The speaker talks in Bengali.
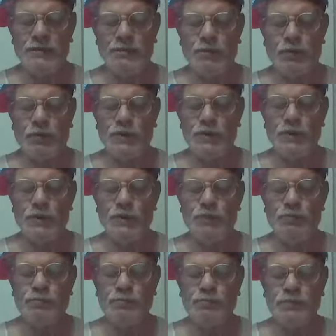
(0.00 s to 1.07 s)
পনেরো
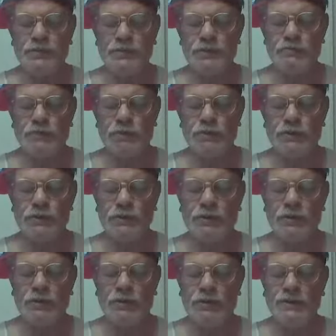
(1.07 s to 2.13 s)
প্রতি
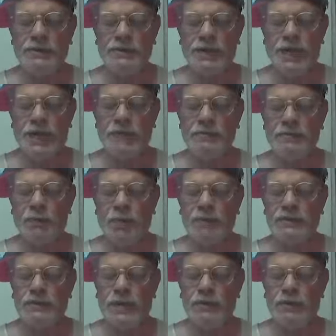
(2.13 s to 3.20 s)
ঘন্টায়
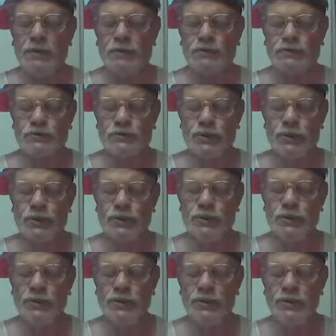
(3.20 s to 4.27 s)
পঁয়তাল্লিশশো
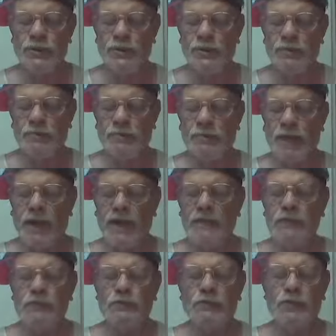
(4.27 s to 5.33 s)

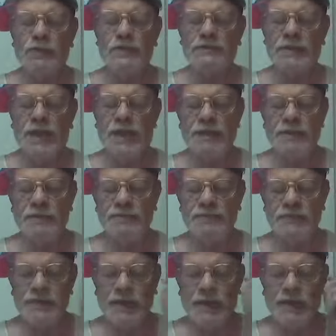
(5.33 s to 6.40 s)
মাইল উড়ে যায়
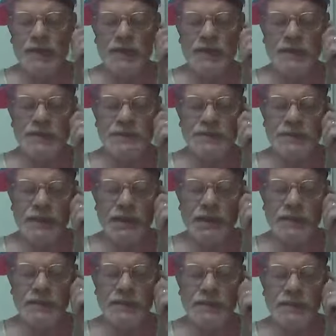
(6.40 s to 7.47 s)
আর
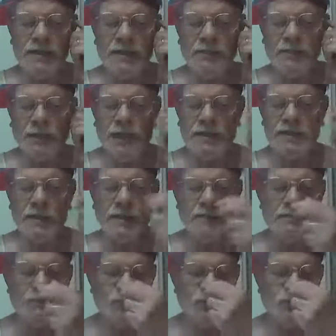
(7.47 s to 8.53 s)
এশিয়ার মাদাম
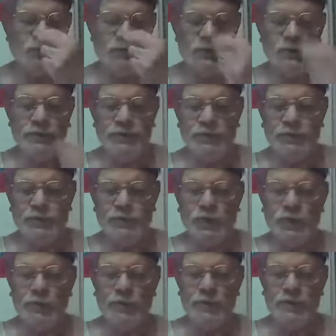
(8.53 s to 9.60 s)
নু
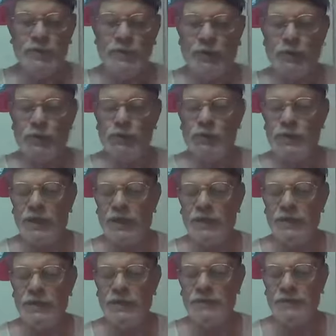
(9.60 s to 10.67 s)
ইউরোপের অরণ্যে
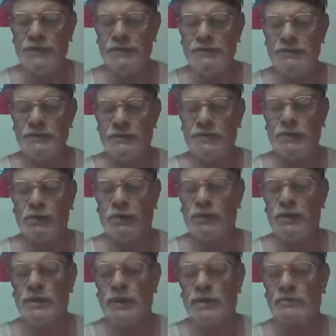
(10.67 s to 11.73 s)
নিজের
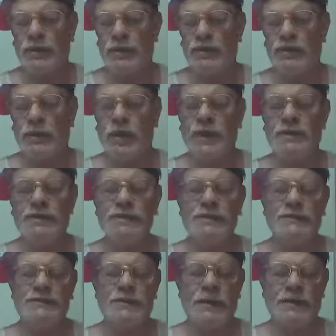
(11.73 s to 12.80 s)
কন্যা সহ
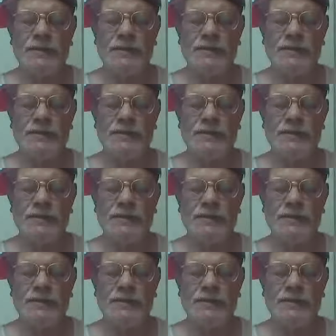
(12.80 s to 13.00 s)
হারিয়ে যায়